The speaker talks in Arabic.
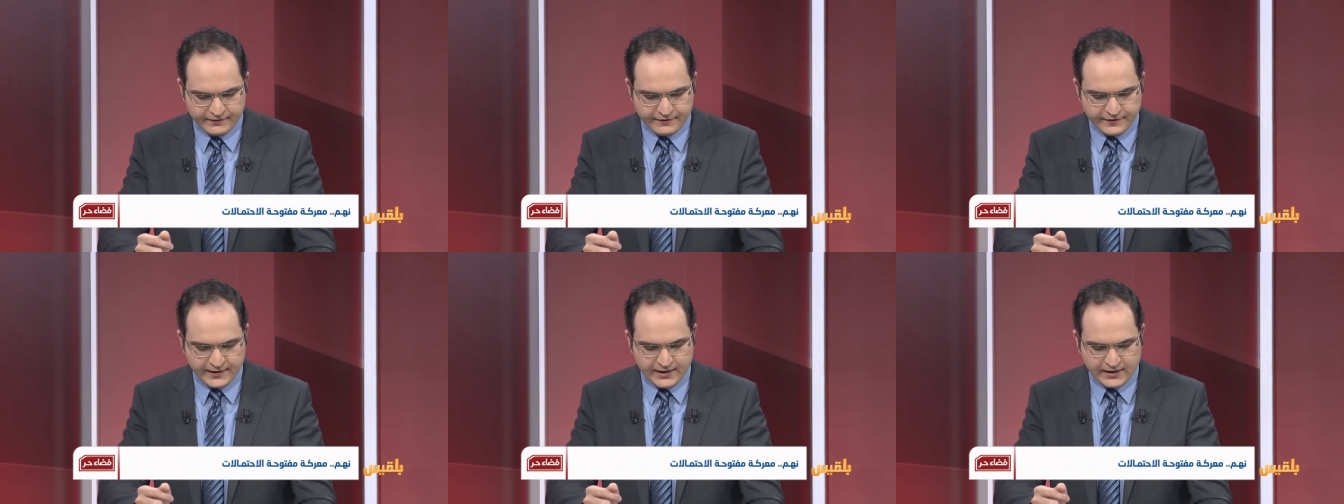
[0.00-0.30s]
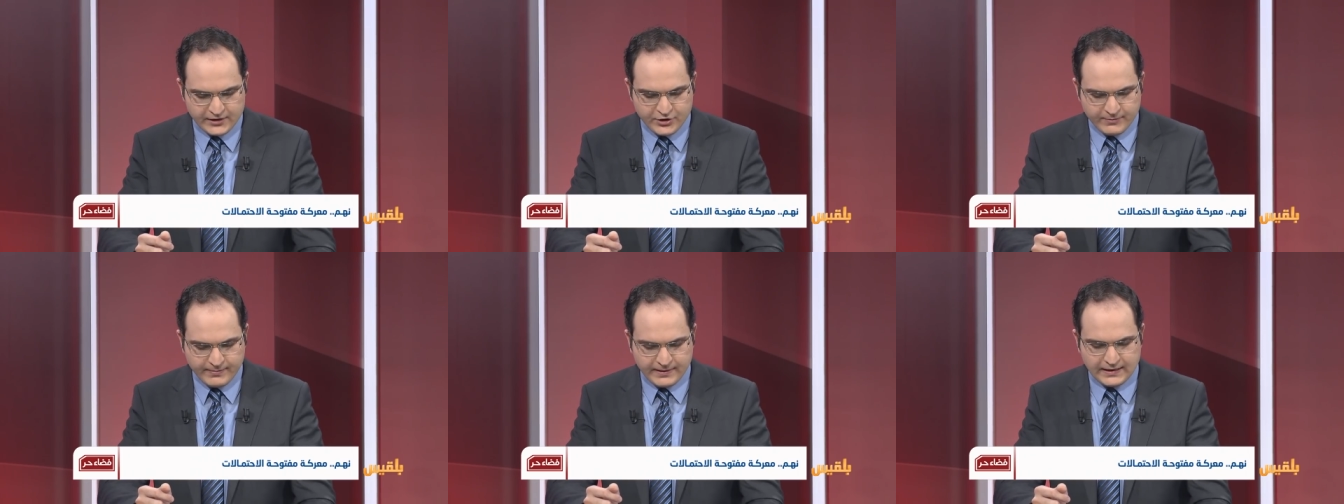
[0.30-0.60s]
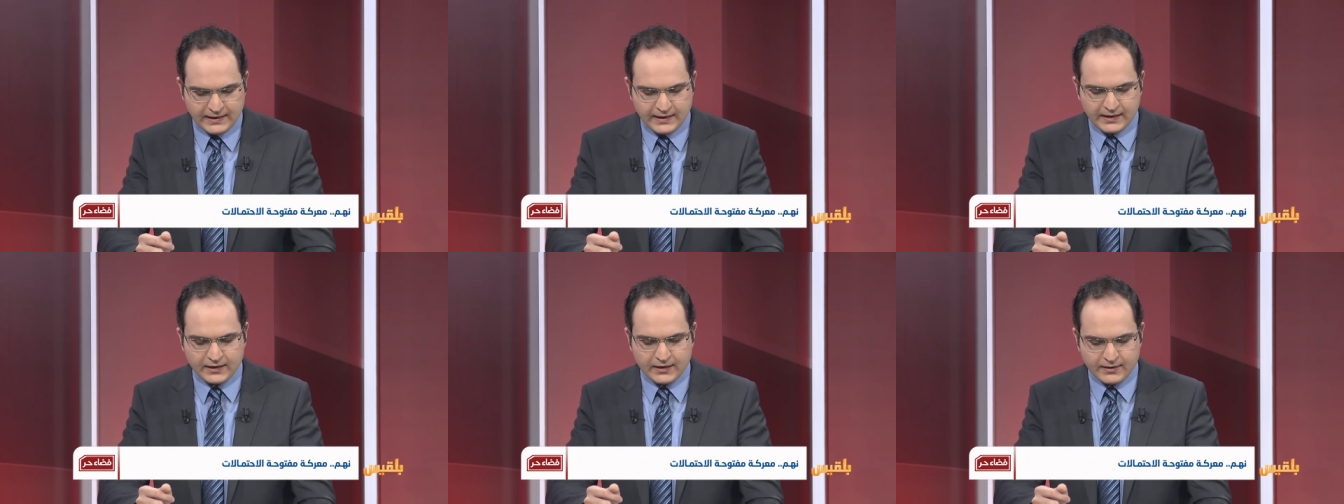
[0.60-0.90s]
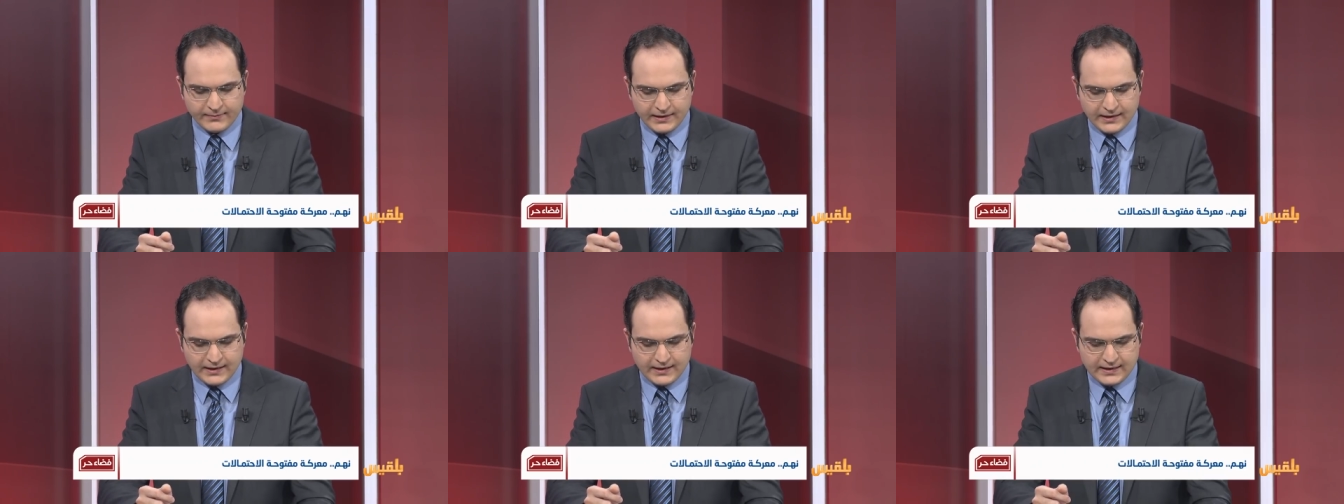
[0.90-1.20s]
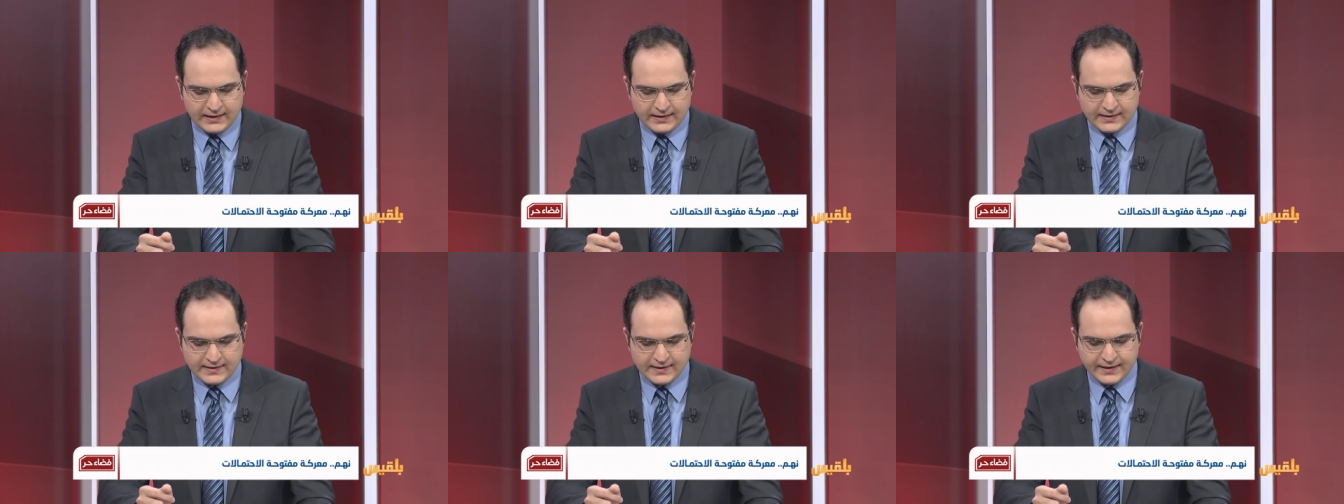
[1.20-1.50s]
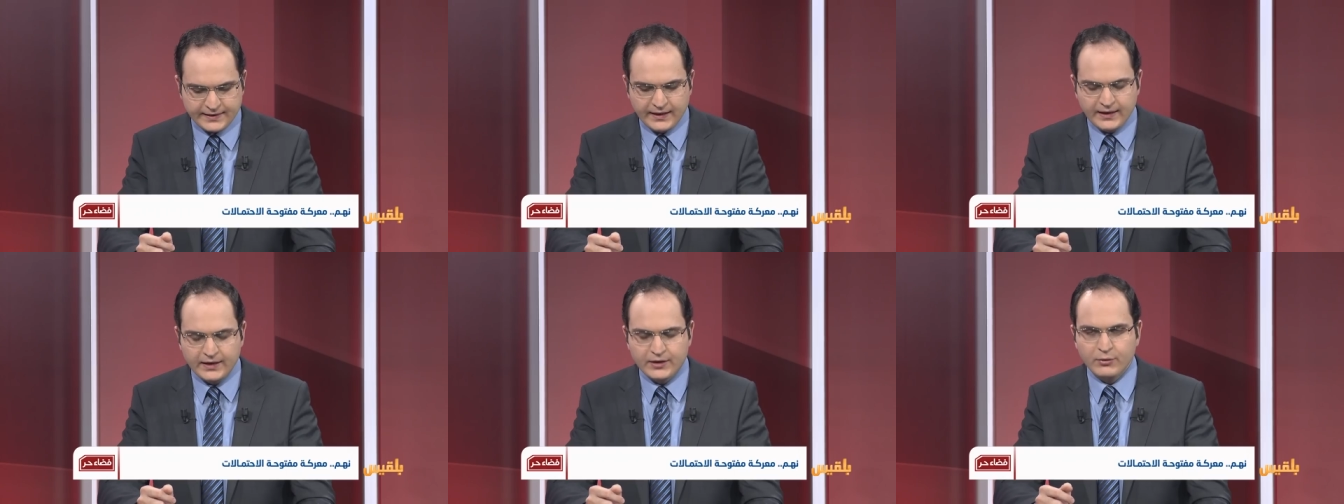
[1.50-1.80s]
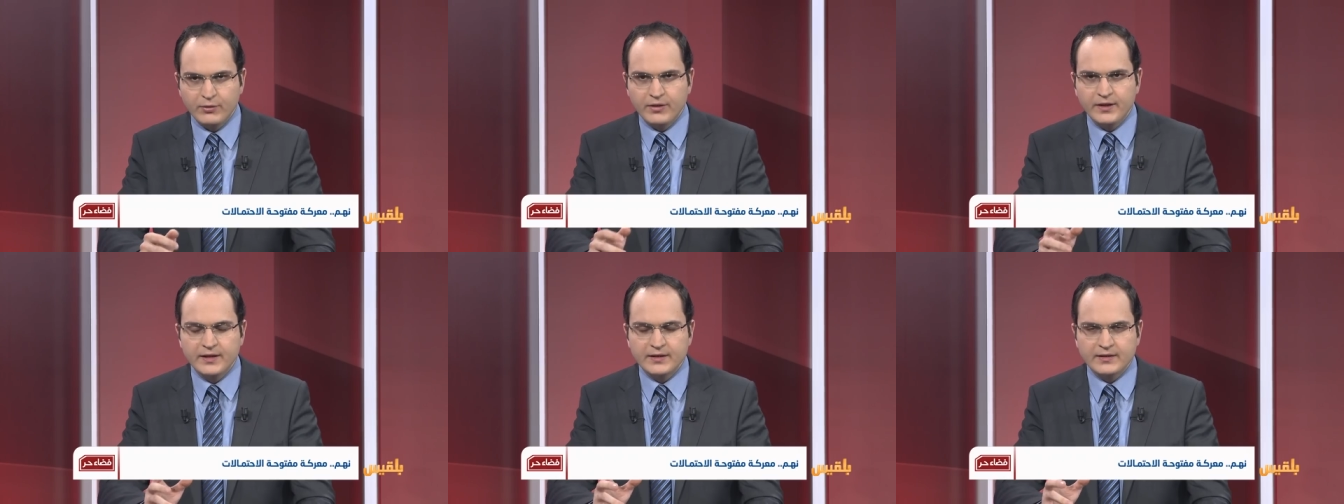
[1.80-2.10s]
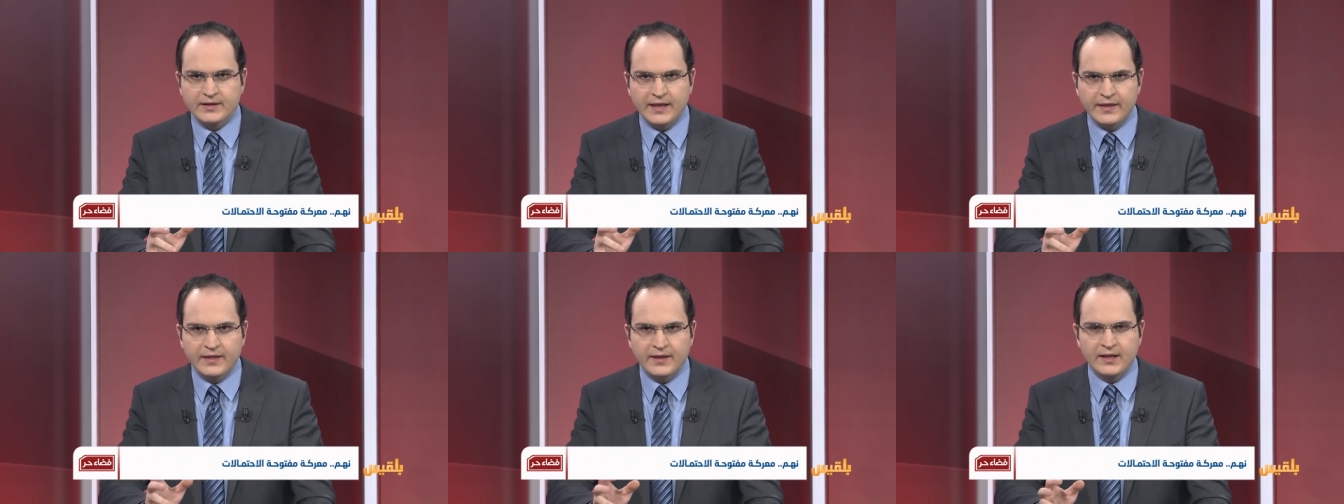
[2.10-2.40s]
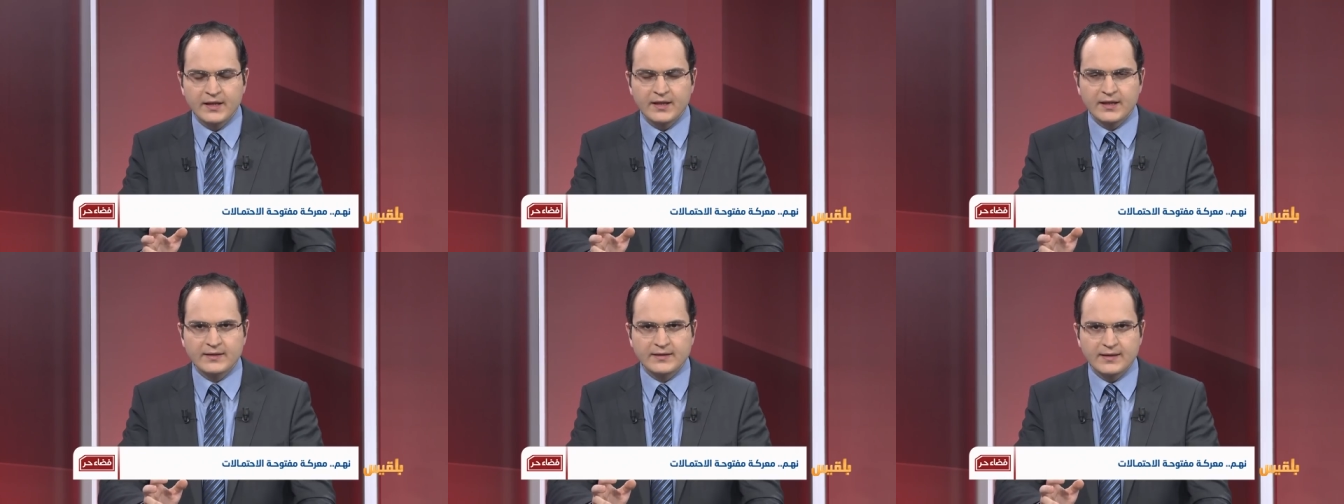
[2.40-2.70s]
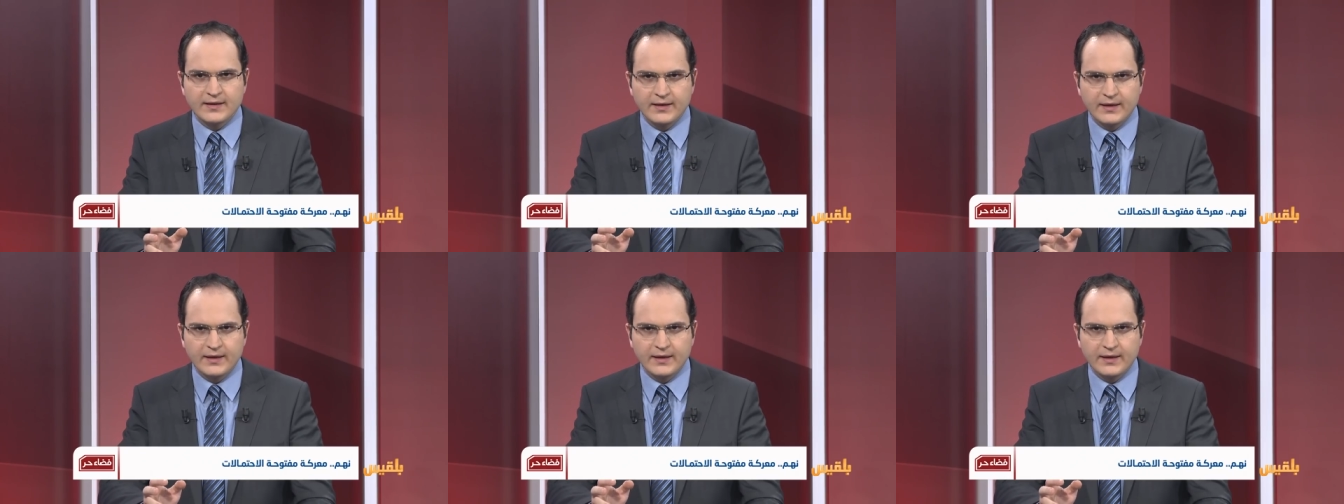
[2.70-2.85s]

في الجبهة الأقرب إلى صنعاء يثير كثير